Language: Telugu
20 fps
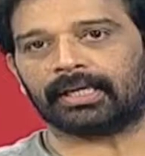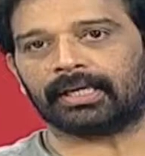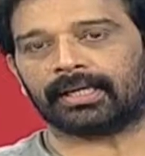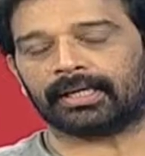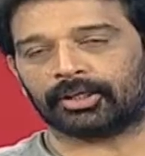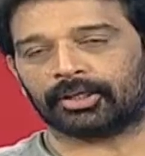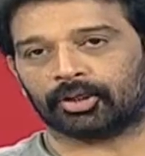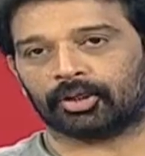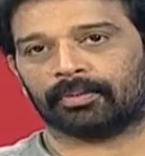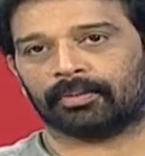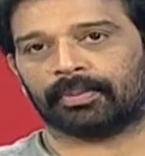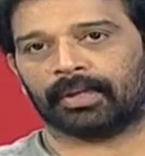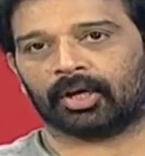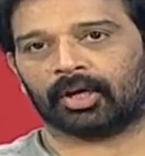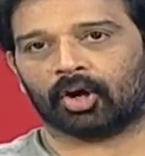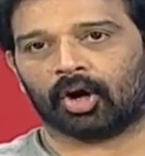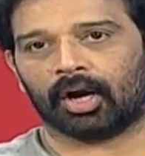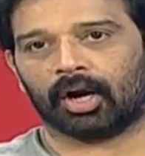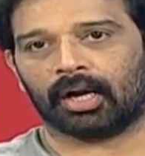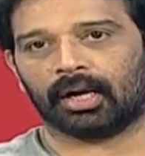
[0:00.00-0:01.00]
ఫెల్ట్ ఇట్ షుడ్
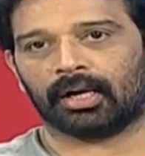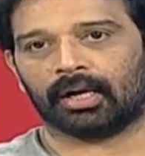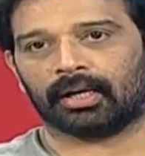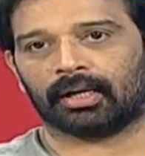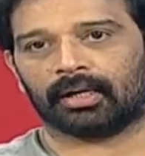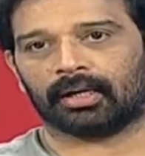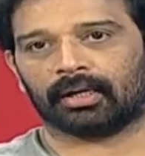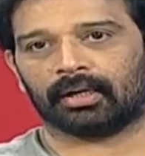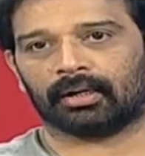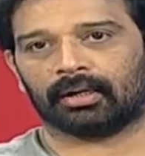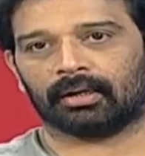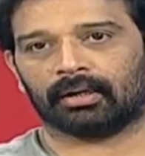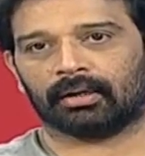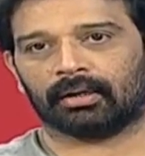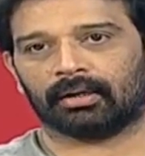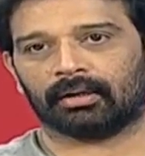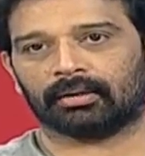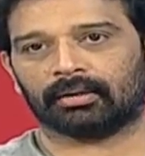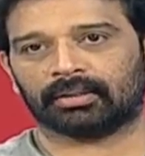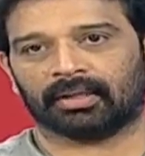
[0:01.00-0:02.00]
బి కాల్డ్
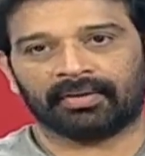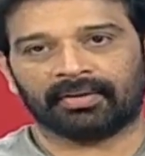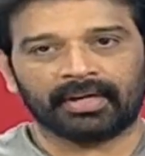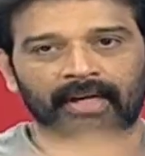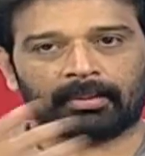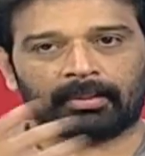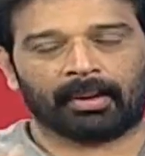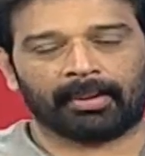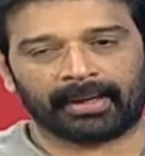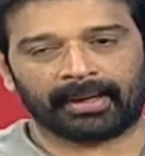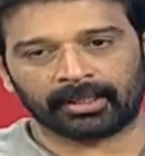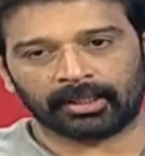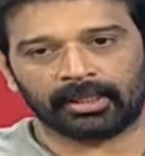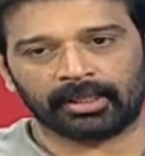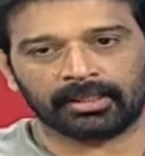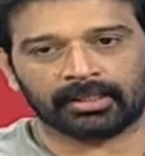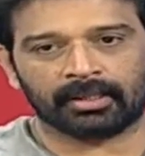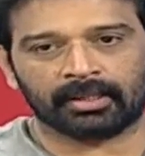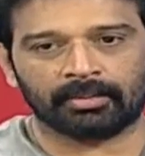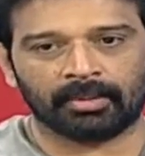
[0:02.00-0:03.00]
సెవెంటీ ఎంఎం
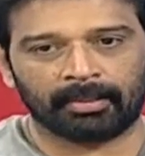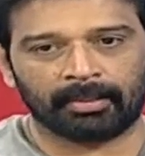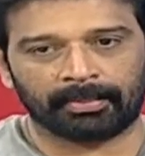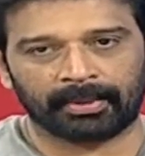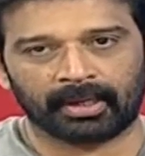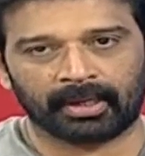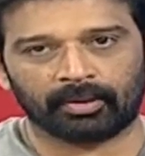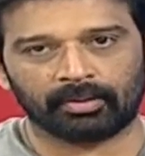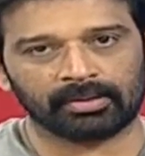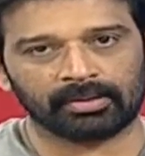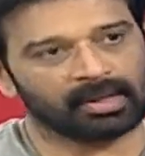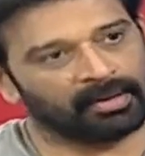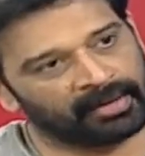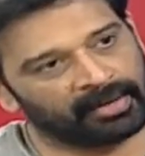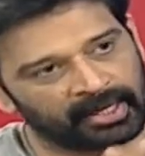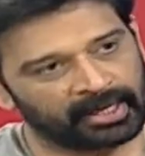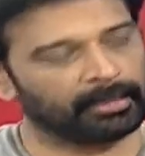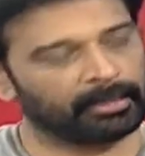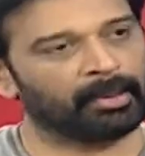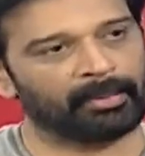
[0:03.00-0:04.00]
యాక్చువల్లీ సినిమా పేరు
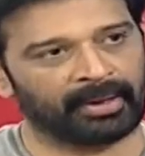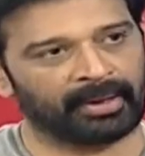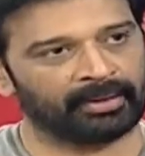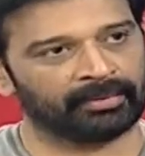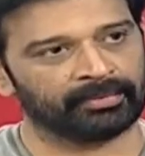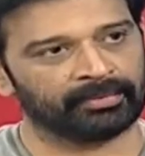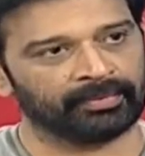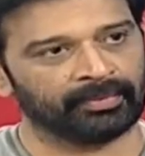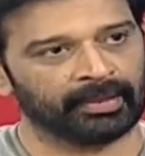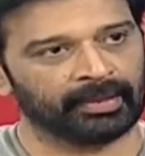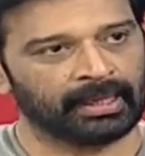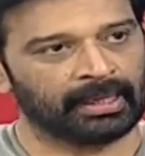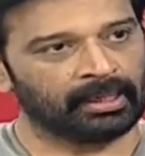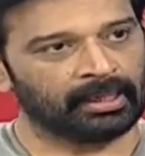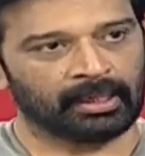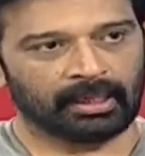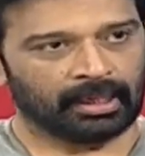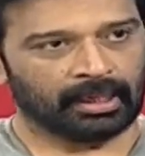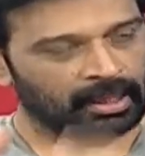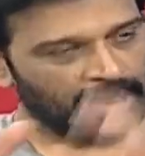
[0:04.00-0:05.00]
సెవెంటీ ఎంఎంఏ
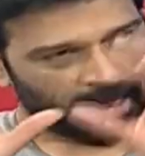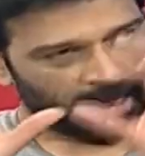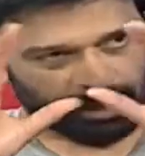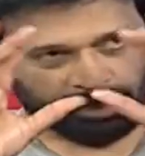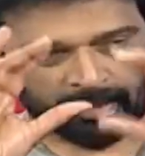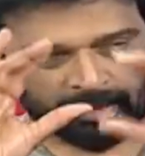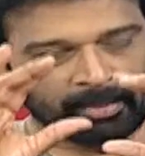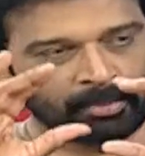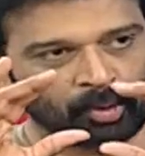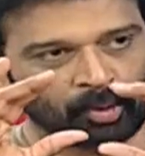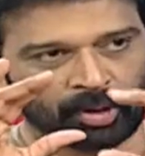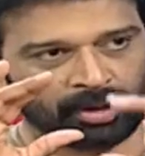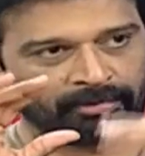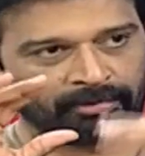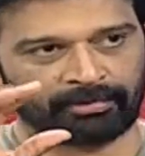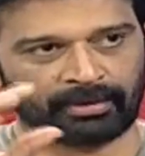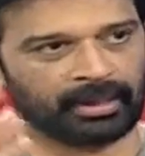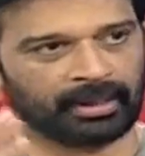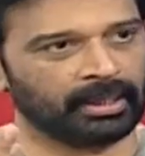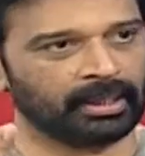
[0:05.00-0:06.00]

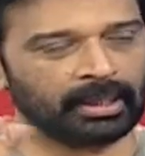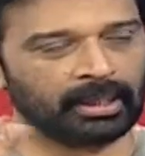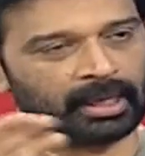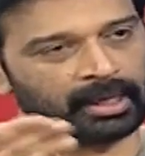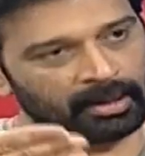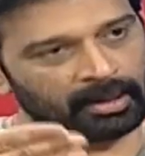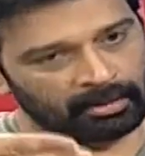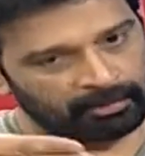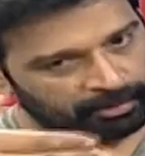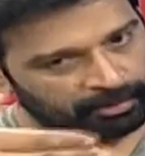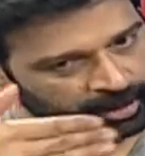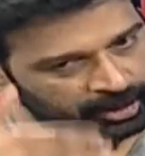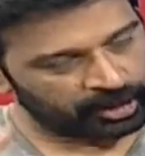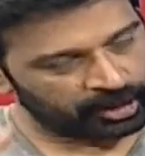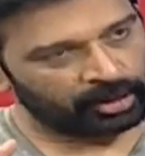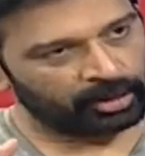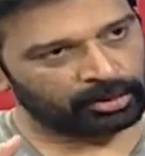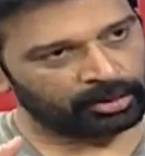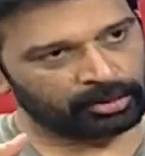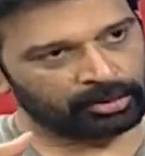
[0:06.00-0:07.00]
ఎంఎంఓఎఫ్ అని దాన్ని
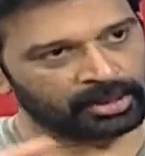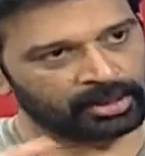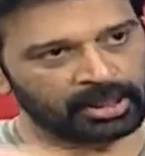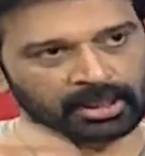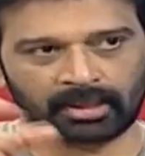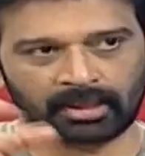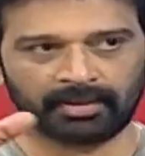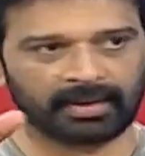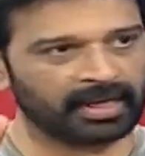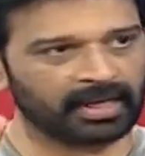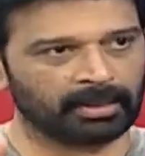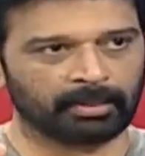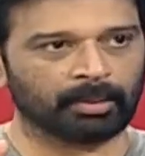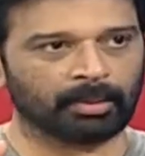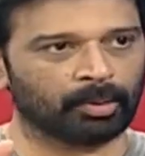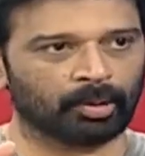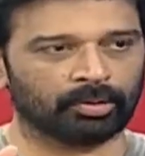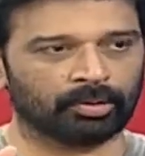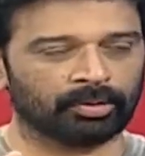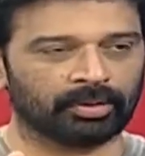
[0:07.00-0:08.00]
రిఫ్లెక్షన్లో చూస్తే సెవెంటీ
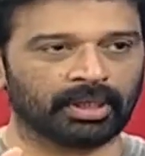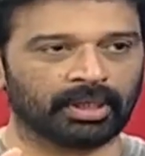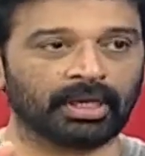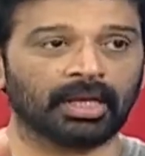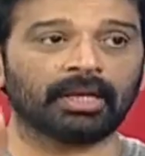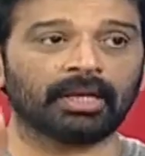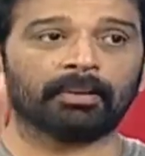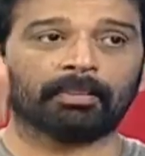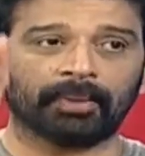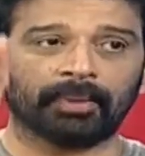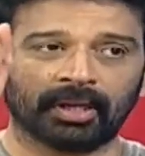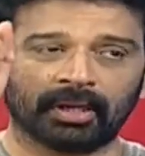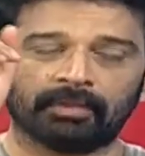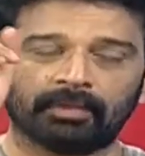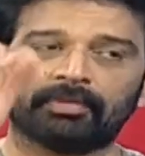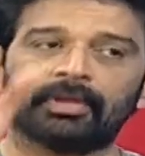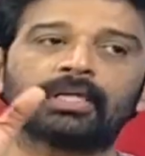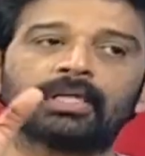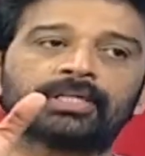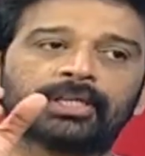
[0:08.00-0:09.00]
ఎంఎం అవుతుంది నేను ఇప్పుడే
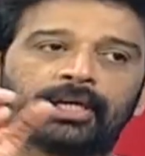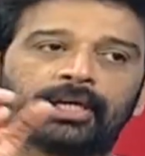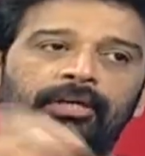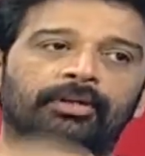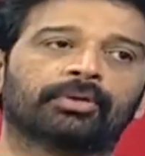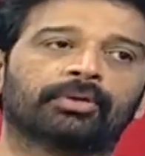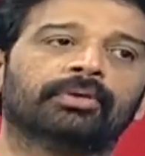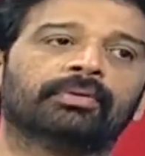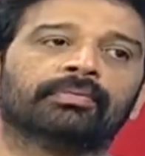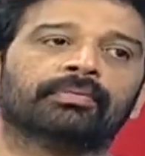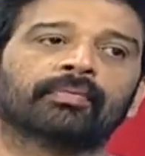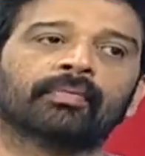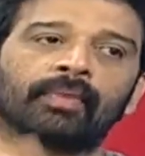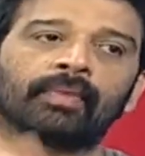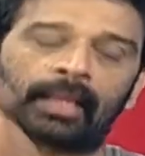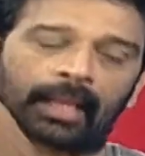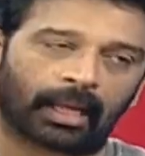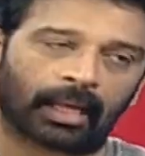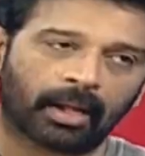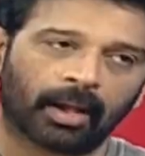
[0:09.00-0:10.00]
రివీల్ చేయొద్దు
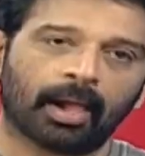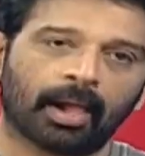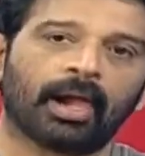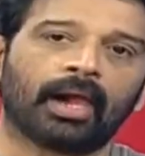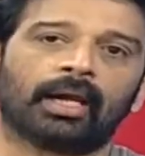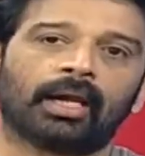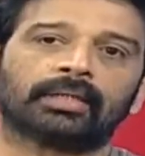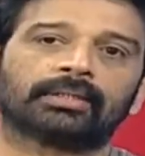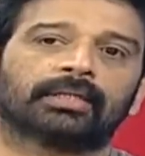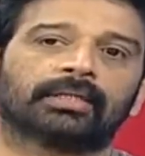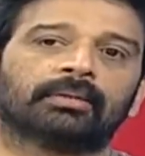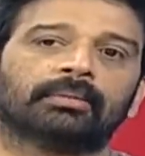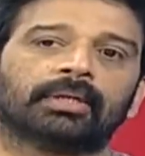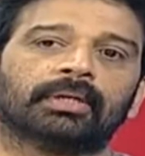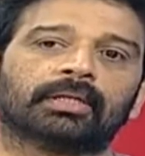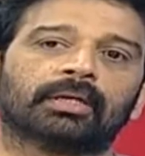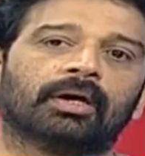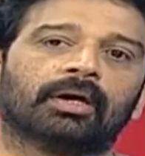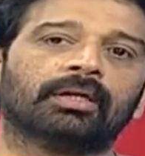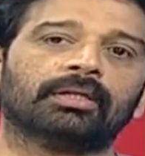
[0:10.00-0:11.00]

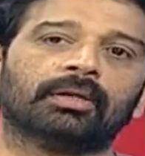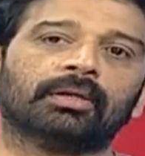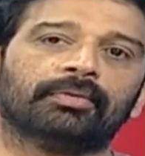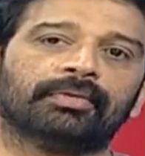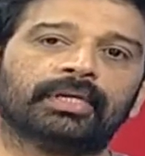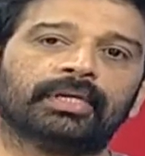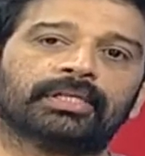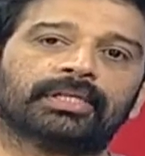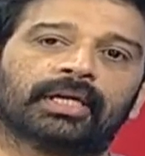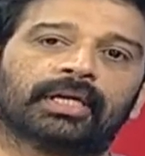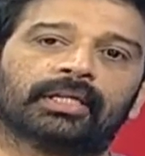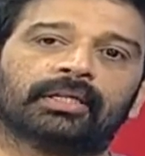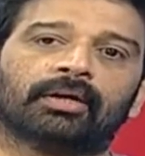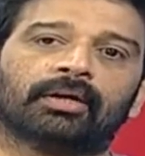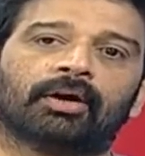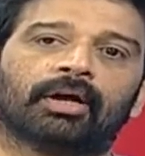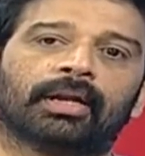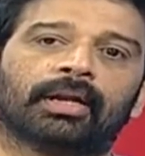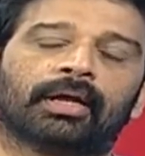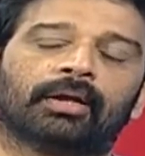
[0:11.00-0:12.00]
సినిమా తర్వాత రివీల్
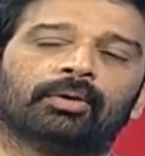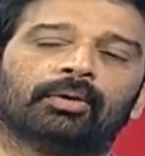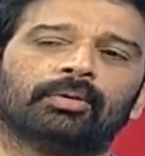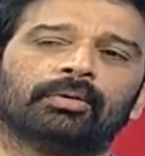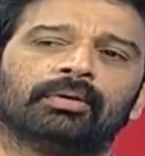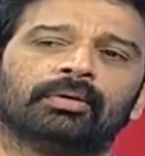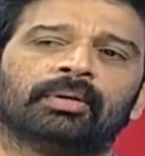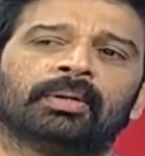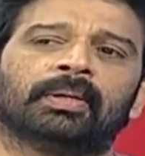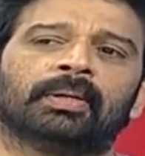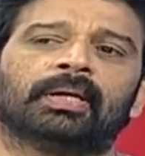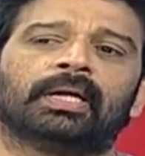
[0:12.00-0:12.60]
చేద్దాం అన్నాను